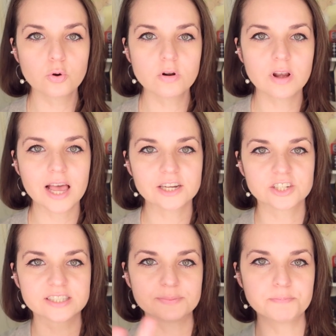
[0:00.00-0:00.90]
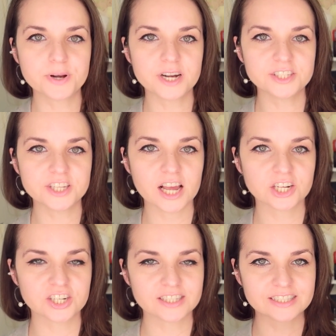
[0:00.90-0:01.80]
kuglarze,
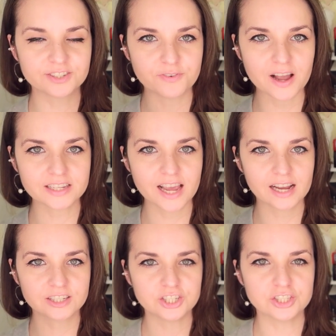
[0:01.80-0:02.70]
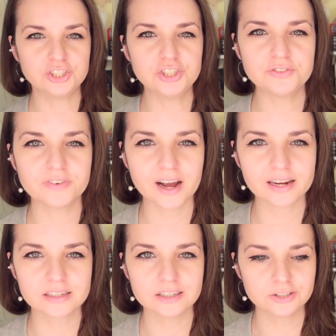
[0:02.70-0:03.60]
spryciarze, cwaniaki,
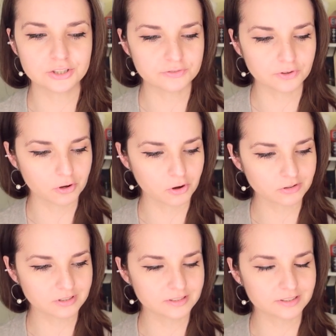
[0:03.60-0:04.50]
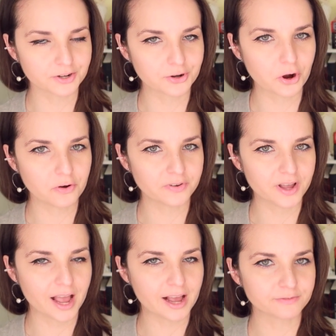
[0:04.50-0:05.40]
dziwaki, dziwolągi
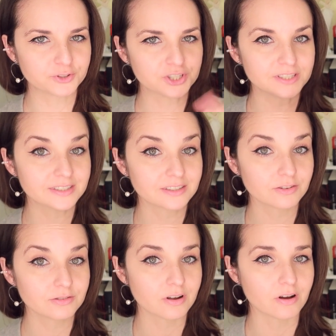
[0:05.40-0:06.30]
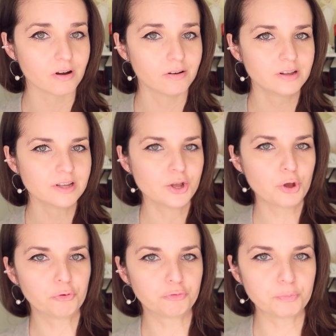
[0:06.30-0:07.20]
cyrkowe, a wszystko to
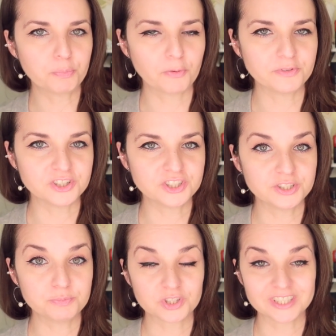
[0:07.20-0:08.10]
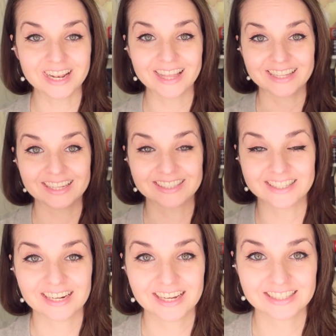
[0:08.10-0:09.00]
w powieści przez lata
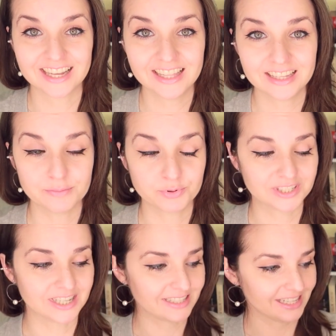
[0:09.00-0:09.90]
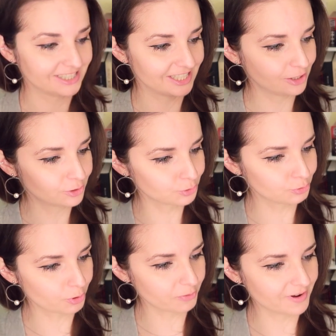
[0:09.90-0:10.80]
zakazanej, przez lata
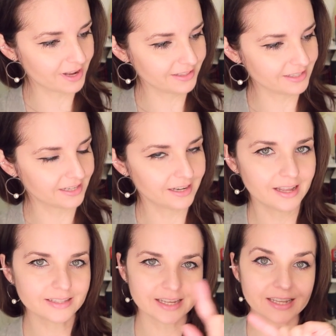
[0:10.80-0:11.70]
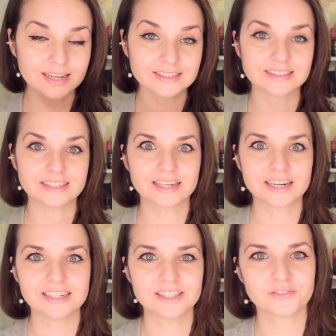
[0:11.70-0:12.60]
cenzurowanej, a teraz
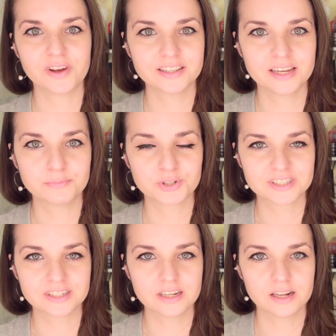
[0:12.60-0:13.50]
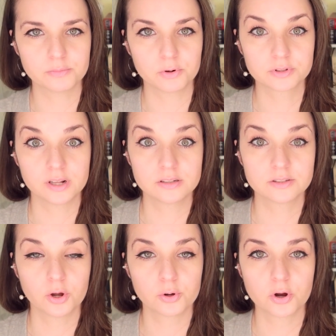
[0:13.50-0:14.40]
zekranizowanej przez Guillermo del
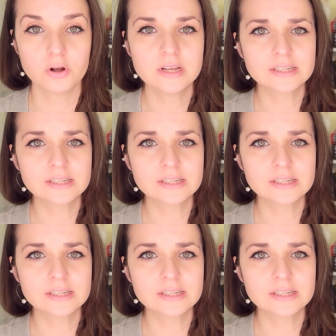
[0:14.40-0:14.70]
Toro